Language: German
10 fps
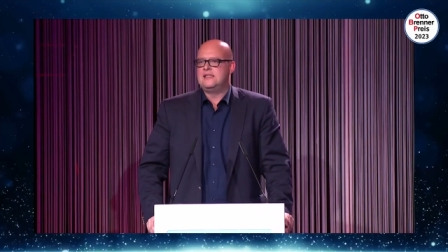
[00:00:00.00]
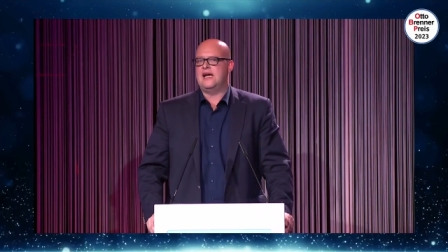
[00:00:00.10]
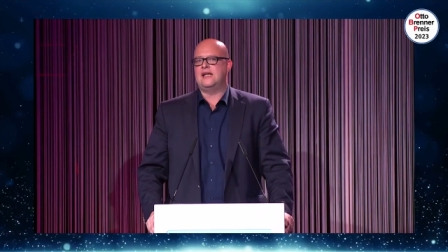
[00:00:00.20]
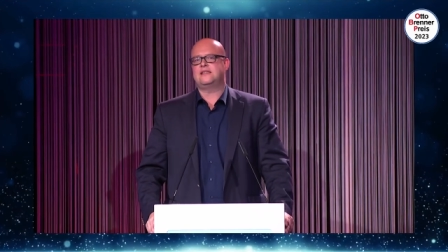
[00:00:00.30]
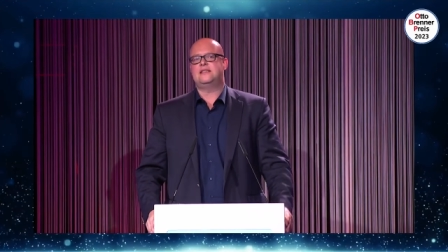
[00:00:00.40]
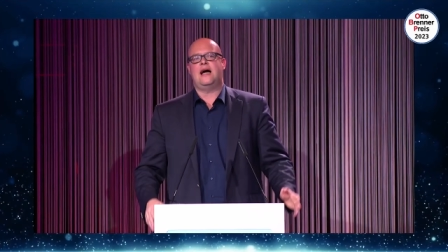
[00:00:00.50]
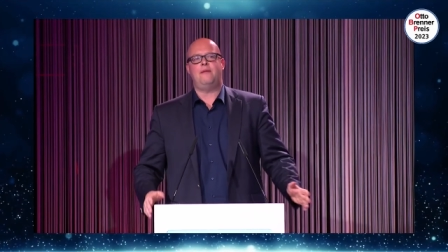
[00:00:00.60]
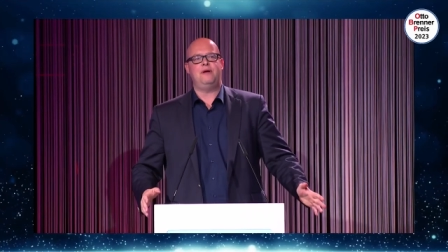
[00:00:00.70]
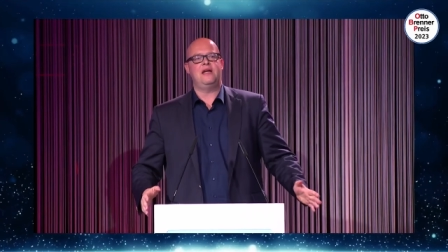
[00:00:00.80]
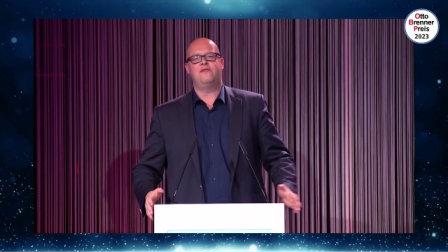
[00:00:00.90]
die anderen sind
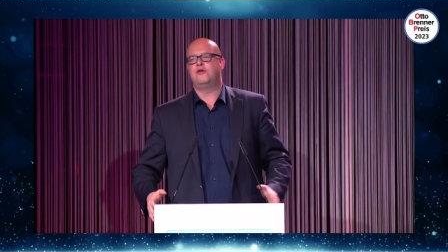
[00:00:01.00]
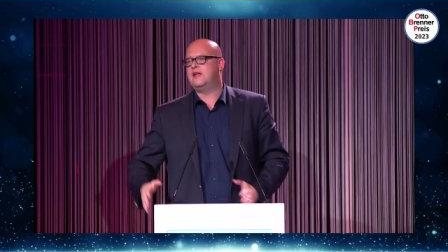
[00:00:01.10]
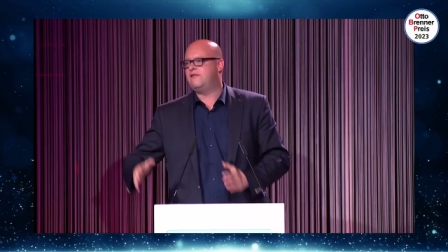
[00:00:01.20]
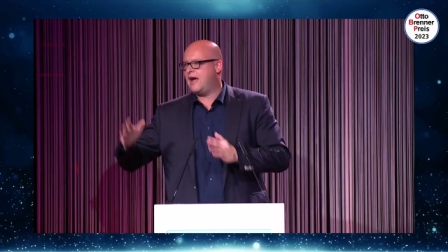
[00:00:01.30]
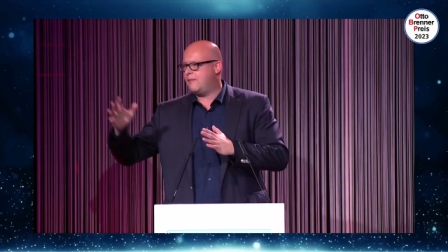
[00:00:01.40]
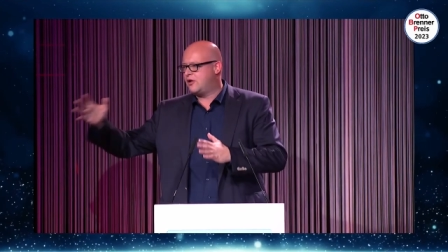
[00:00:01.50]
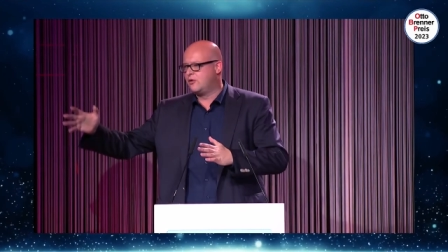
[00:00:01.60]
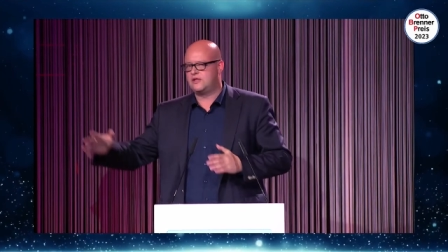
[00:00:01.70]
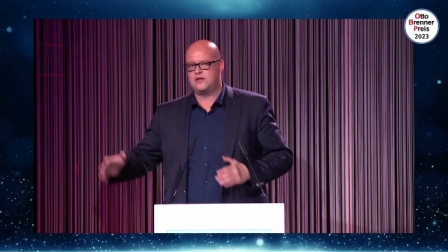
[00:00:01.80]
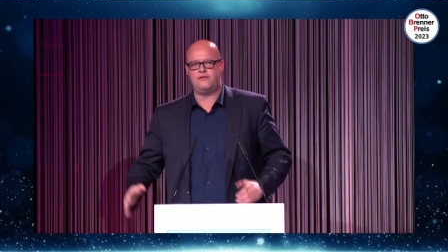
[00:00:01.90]
abhängig von ihren
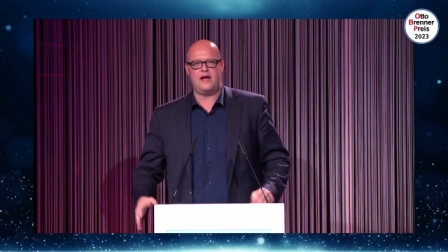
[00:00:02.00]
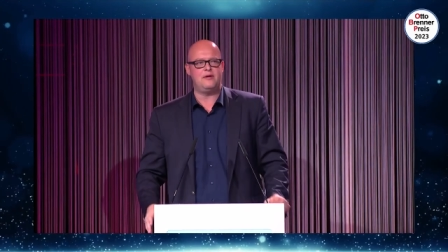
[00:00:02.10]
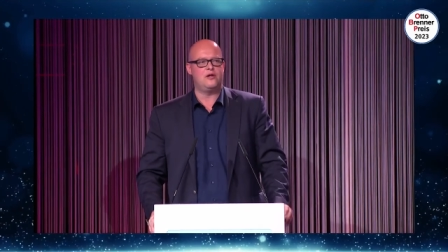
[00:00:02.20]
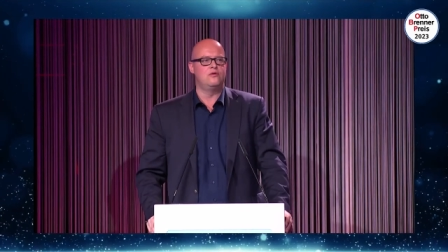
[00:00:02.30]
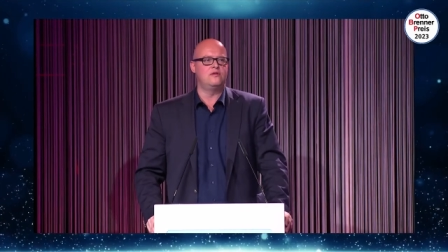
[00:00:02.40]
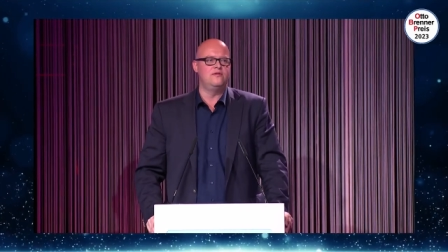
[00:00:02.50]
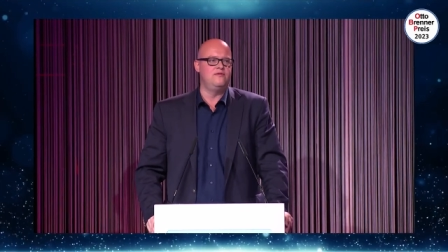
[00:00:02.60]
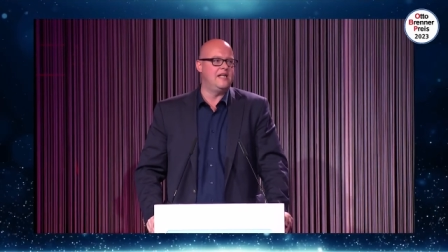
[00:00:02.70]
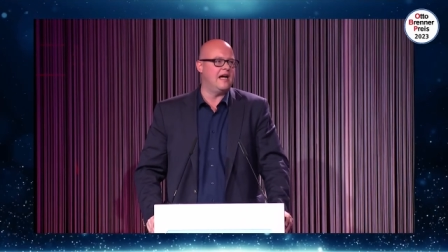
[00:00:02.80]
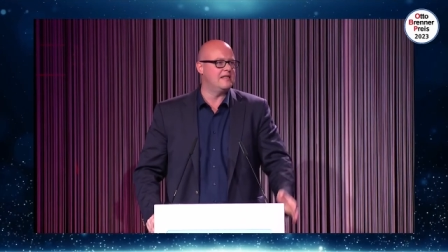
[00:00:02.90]
Werbekundinnen und Werbekunden,
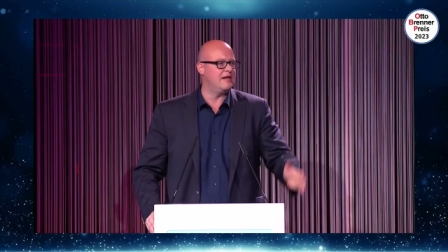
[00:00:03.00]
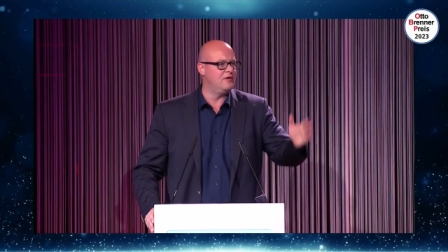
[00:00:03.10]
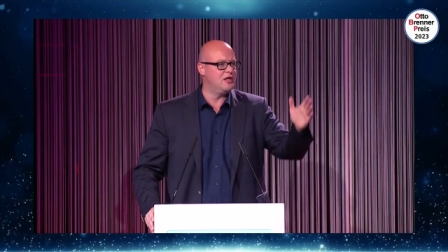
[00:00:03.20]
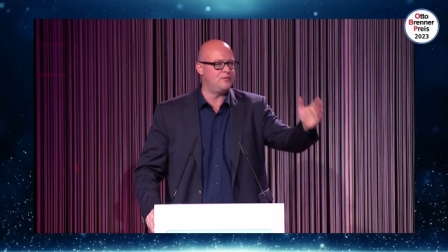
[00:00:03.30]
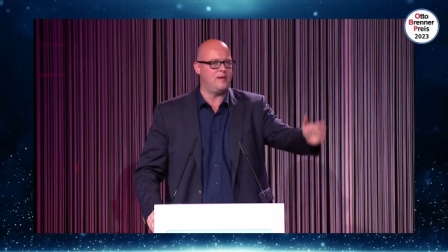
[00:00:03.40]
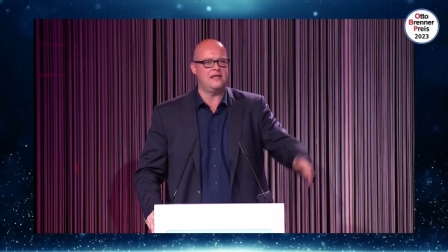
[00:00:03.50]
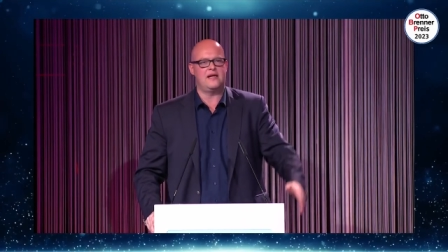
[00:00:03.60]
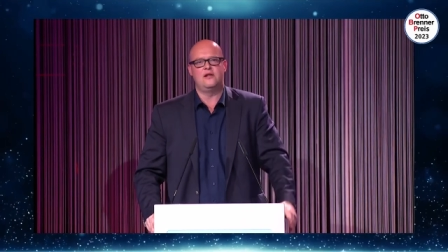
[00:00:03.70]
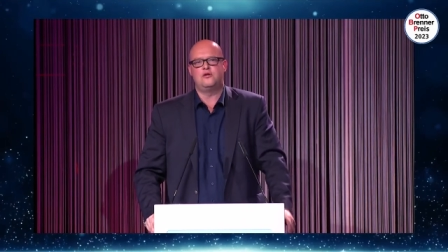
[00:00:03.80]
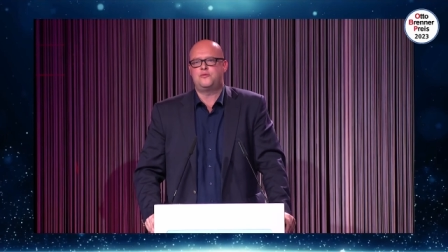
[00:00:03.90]
wieder andere von ihren
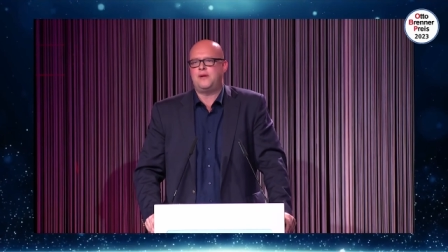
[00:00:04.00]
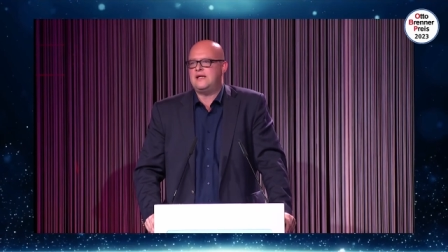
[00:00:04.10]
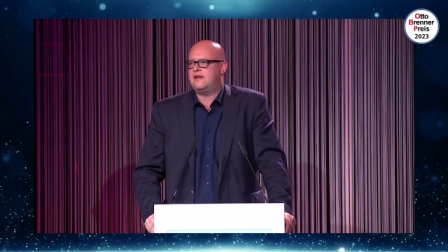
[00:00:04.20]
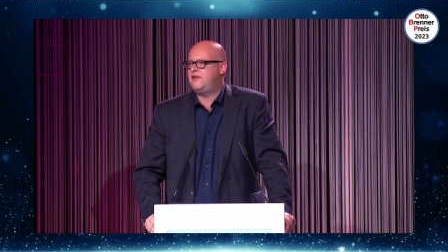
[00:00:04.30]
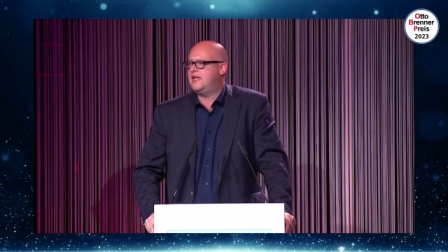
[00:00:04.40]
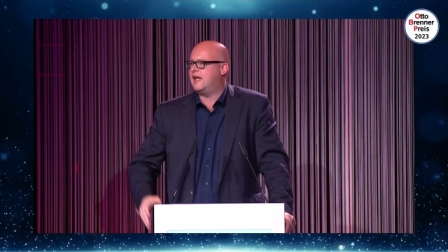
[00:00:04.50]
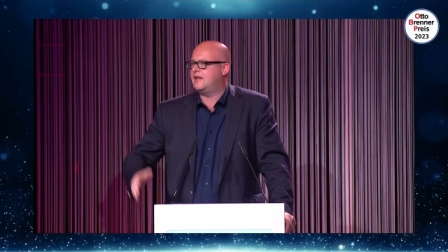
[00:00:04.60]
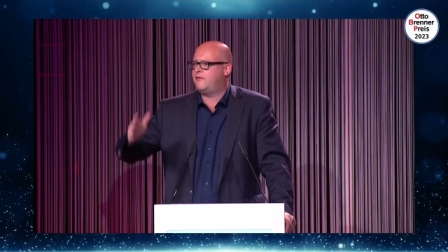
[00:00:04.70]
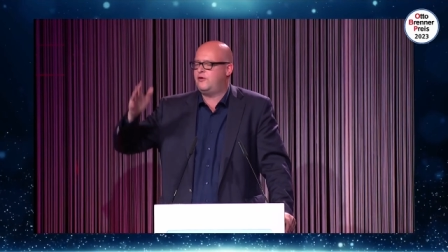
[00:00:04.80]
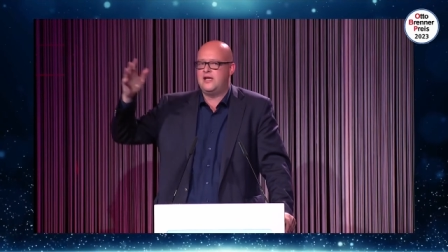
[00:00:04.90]
Spenderinnen und Spendern, wieder
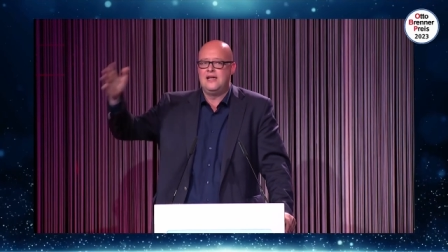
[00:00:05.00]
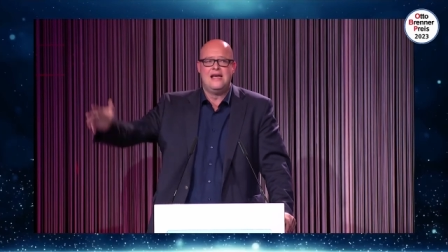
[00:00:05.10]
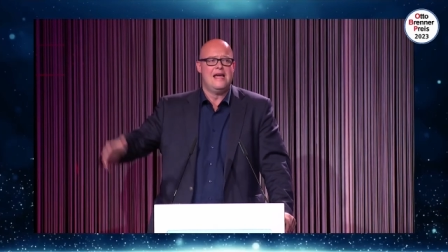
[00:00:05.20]
andere von ihren